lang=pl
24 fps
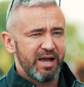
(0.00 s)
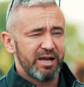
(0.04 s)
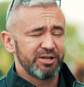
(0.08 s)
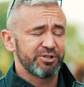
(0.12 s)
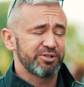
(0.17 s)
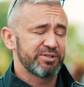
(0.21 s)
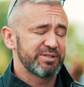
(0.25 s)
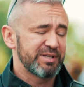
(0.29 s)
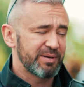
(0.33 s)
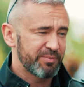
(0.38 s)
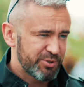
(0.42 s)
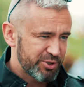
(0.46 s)
A
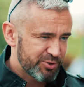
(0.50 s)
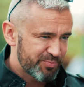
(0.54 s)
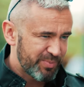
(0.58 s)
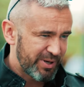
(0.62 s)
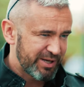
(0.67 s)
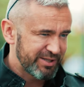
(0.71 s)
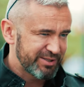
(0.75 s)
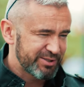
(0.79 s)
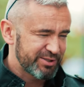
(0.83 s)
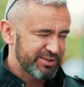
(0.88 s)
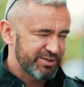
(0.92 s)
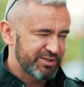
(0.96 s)
że znam
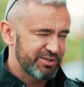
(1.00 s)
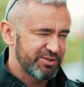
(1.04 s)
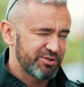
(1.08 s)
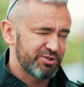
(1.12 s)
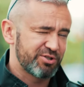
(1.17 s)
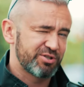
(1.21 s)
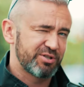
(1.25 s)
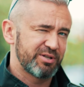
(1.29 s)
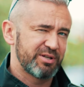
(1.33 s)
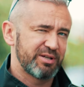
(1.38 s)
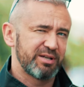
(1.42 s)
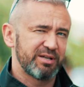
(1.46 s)
hiszpański,
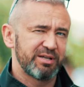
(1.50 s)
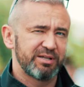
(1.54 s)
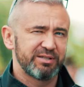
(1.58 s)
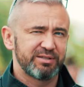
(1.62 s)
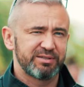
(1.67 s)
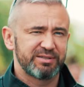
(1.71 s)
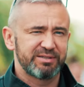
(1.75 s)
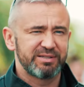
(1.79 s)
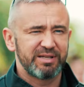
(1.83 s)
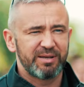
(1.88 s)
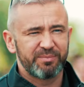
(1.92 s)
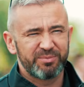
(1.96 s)

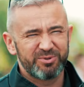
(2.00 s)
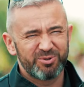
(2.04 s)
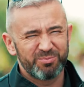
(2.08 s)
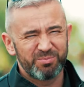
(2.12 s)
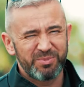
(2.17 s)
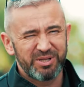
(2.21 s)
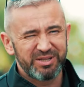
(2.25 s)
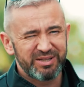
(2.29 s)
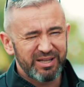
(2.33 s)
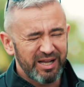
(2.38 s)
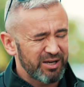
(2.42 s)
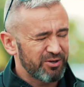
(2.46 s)
że znam tą
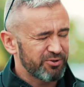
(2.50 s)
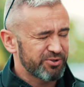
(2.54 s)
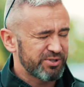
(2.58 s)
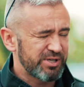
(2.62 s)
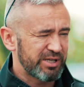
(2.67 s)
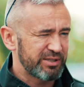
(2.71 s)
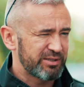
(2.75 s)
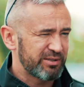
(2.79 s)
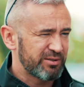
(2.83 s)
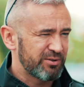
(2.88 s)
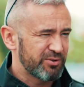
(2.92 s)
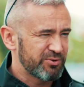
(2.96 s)

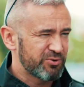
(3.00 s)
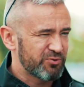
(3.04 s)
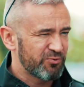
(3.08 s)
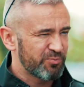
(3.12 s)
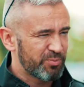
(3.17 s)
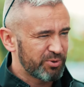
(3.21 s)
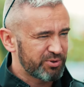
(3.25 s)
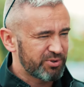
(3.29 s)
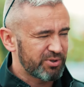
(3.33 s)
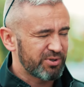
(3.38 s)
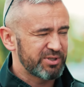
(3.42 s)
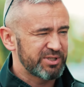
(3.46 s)
mentalność
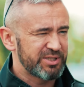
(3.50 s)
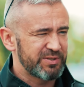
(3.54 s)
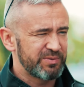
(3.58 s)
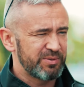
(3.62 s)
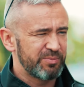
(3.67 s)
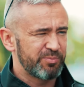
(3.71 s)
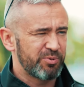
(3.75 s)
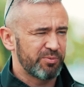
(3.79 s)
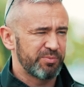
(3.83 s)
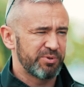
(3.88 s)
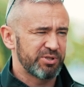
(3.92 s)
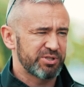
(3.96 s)
latynosów, bo trochę z
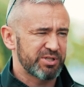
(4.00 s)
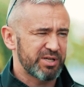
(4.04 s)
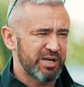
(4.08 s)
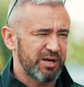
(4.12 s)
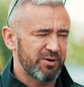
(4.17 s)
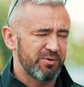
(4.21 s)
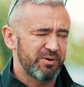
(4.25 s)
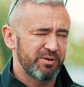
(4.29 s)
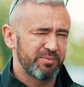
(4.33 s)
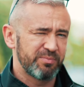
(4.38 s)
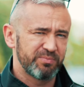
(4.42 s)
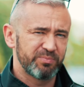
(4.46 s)
nimi
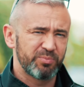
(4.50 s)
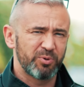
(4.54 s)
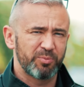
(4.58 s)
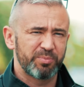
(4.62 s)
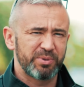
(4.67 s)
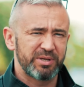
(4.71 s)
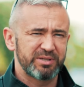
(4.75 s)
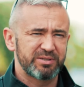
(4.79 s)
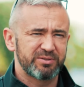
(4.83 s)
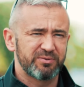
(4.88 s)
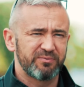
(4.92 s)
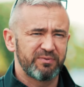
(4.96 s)
pomieszkałem,
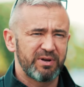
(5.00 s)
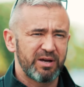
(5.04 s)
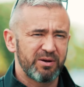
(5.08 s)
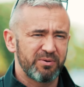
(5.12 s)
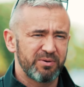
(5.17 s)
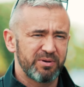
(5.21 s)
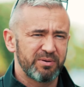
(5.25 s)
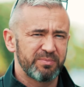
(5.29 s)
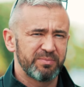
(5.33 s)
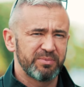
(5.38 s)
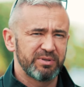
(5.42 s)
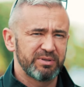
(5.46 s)

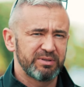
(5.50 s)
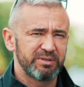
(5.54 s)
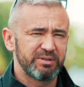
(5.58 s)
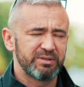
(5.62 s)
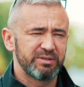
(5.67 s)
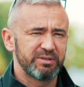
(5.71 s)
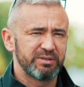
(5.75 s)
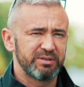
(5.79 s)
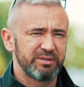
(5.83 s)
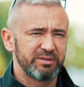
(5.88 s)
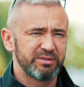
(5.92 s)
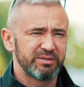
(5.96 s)
popracowałem
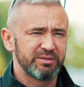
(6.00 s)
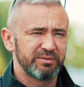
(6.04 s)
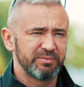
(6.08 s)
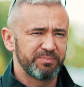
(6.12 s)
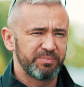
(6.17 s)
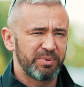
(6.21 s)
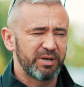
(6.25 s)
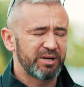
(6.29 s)
y,